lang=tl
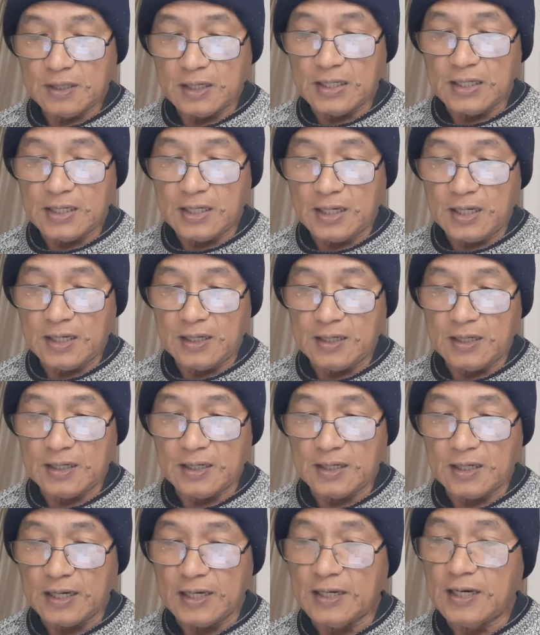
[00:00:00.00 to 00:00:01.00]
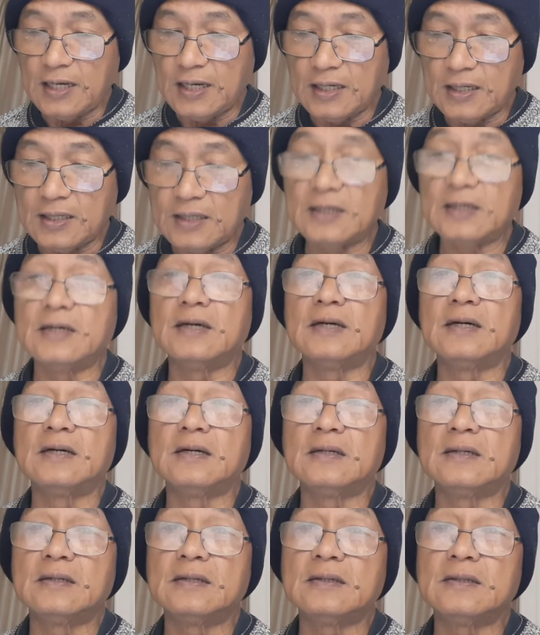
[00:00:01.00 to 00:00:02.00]
Kaya kailangan uh,
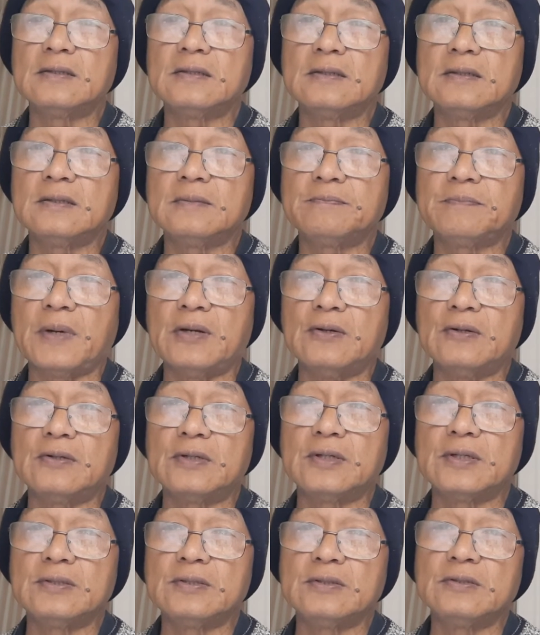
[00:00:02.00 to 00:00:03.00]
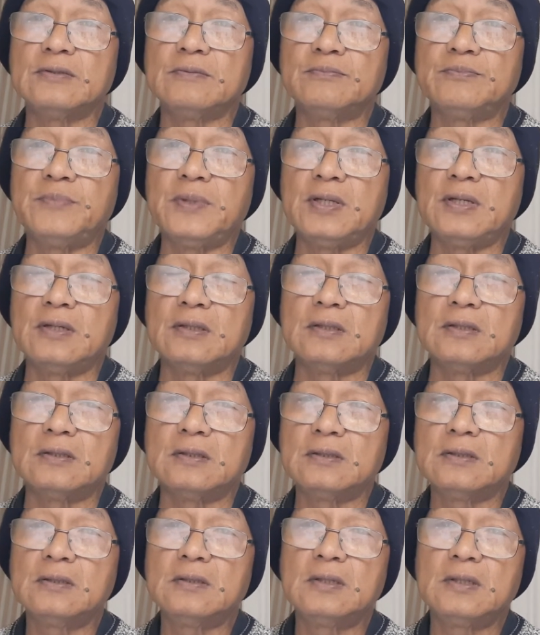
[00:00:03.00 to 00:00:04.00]
ah, panoorin nyo yung
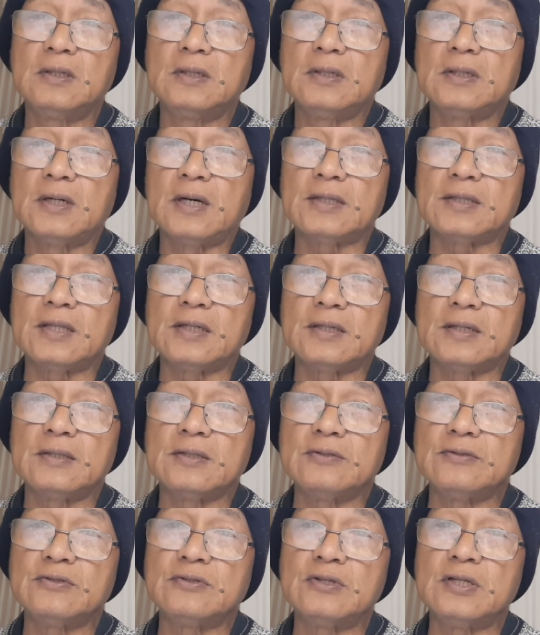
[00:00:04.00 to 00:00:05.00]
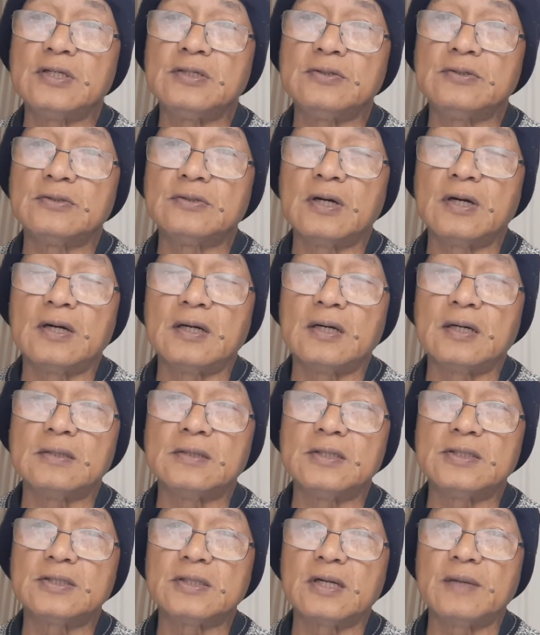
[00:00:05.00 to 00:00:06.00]
video at tingnan nyo din yung
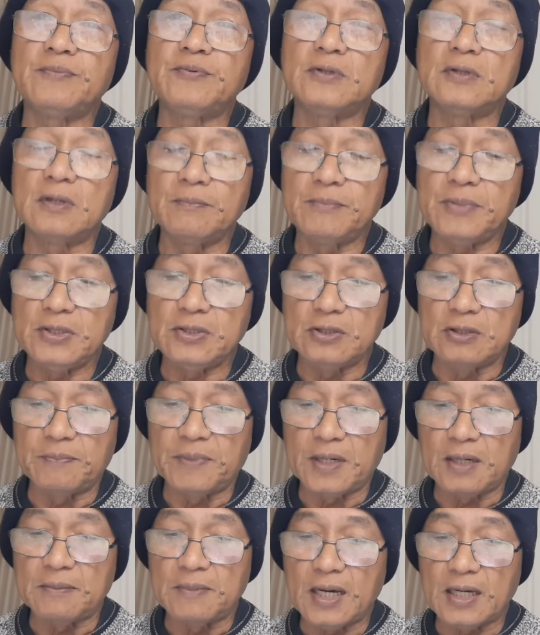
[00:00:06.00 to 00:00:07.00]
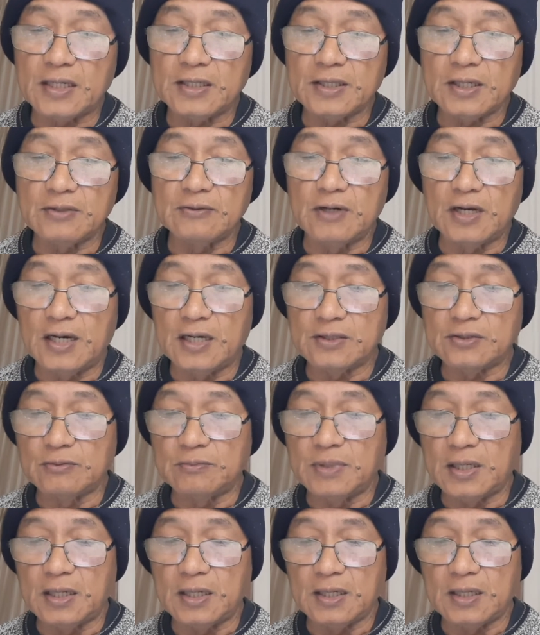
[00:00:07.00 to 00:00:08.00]
uh, description ng video para makita nyo
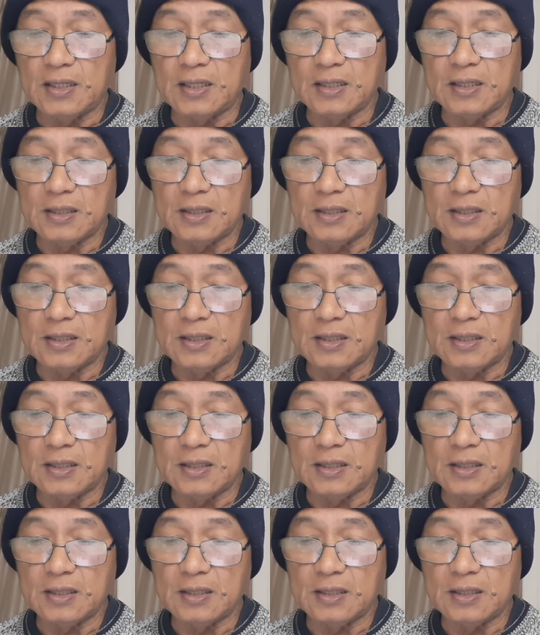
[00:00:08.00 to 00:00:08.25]
lahat yung mga